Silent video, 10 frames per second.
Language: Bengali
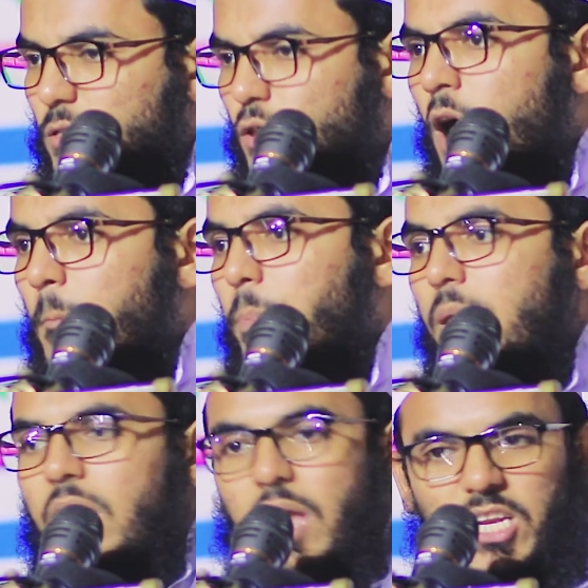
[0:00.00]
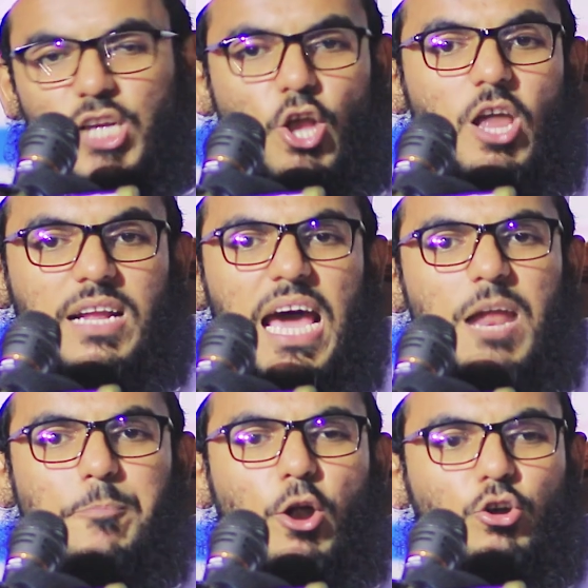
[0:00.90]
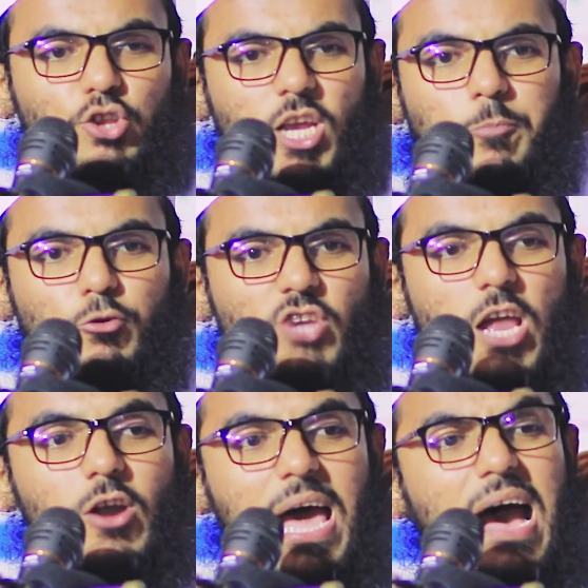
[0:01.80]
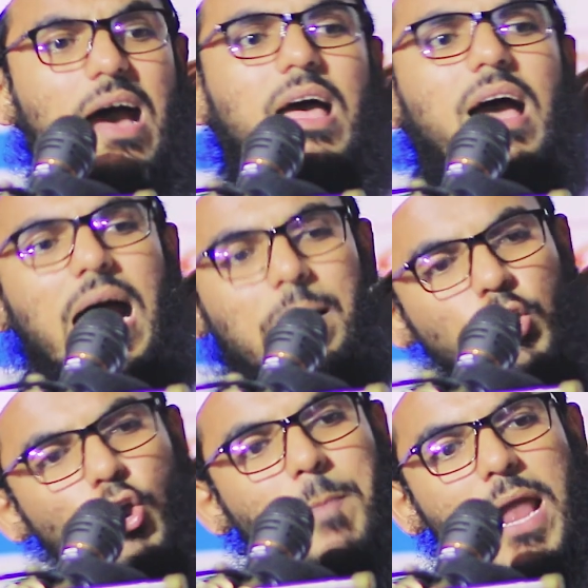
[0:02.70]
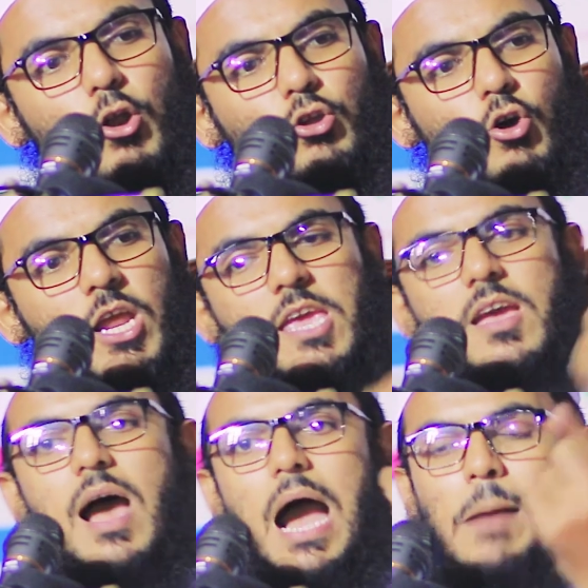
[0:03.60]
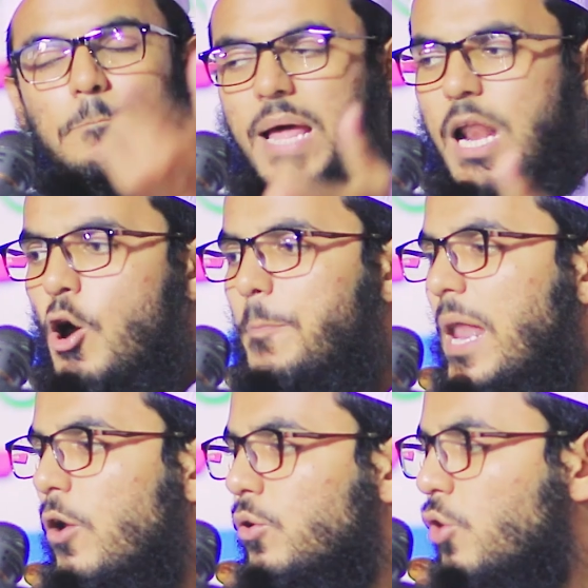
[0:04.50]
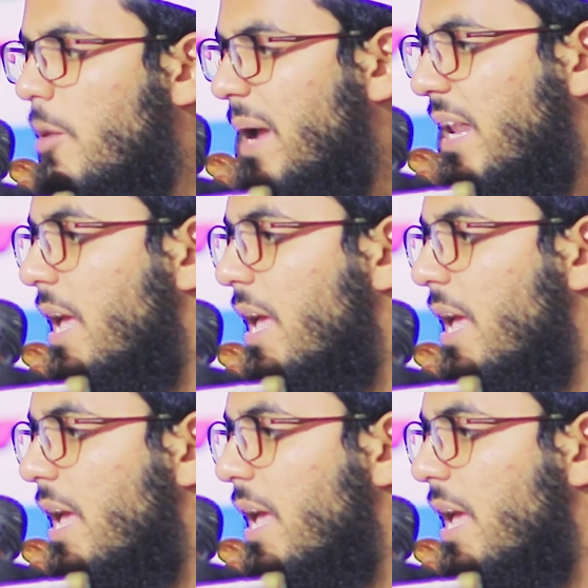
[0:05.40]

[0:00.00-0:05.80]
মাধ্যম এটা সরকারের পক্ষ থেকে প্রচারণা আমিও পালন করি আপনারাও পালন করবেন